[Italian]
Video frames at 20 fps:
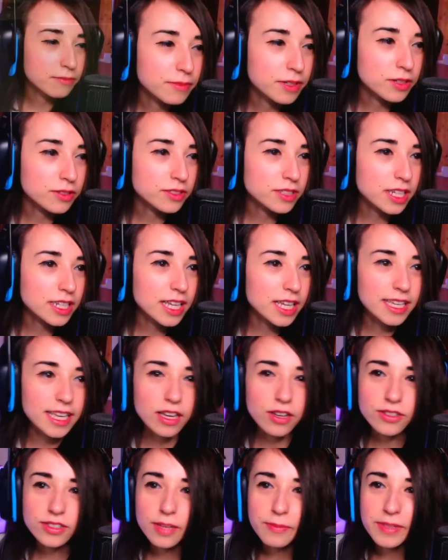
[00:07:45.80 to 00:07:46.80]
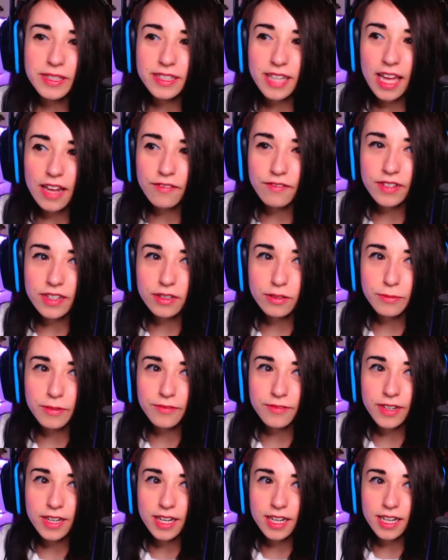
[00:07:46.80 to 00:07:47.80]
Ma non so neanche cosa mi serve.
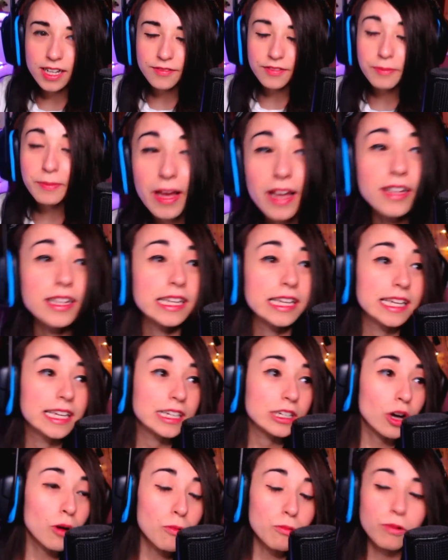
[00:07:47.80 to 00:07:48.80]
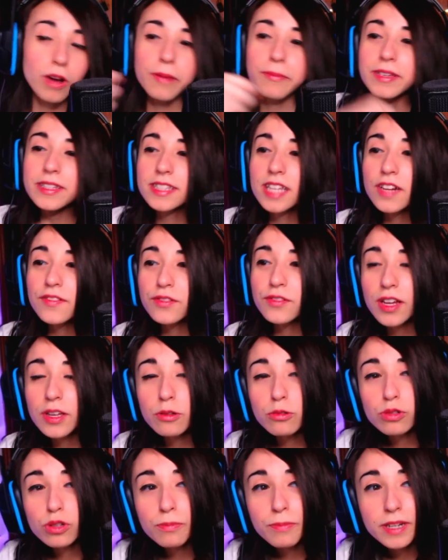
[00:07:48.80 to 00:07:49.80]
Ah, vabbè. Comunque, mi serve un
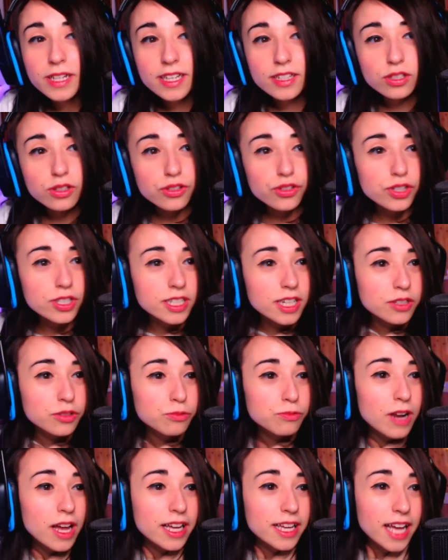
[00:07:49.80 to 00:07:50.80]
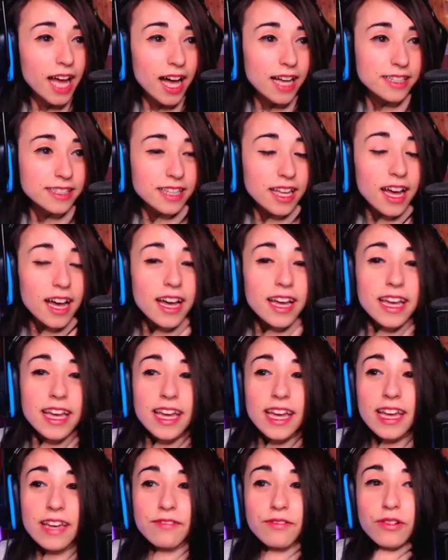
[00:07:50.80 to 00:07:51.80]
aiuto perché sto cercando una casa
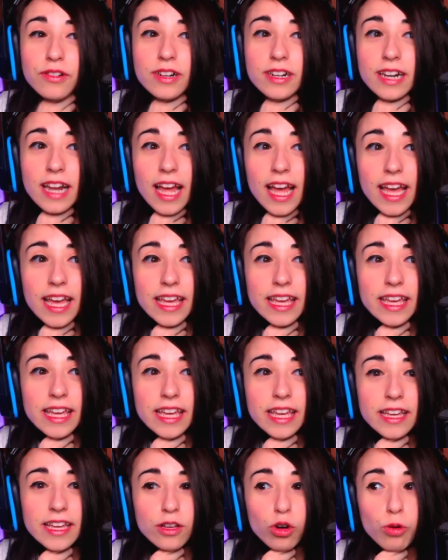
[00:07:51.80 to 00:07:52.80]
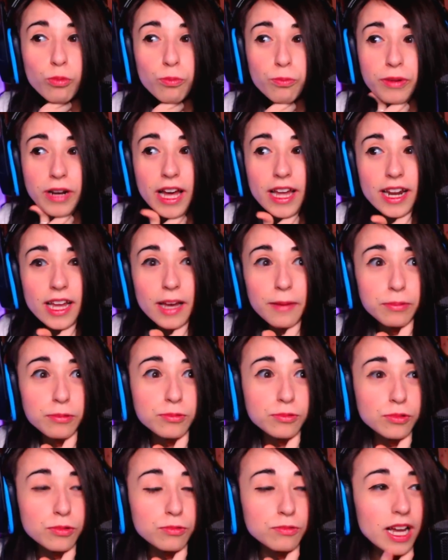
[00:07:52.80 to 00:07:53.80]
e vorrei comprare
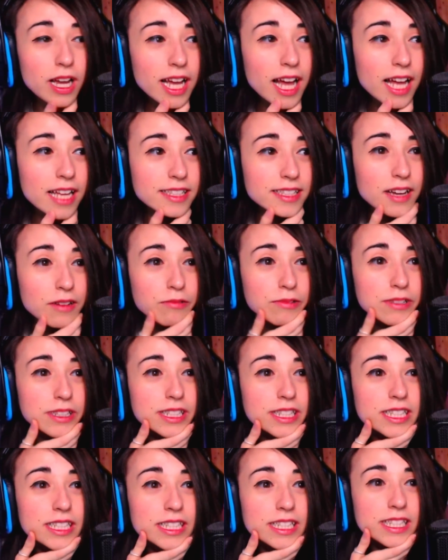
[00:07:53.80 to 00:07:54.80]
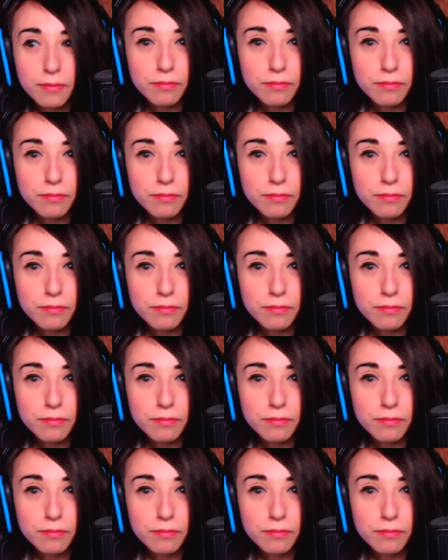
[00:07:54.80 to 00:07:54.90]
appunto una casa, quindi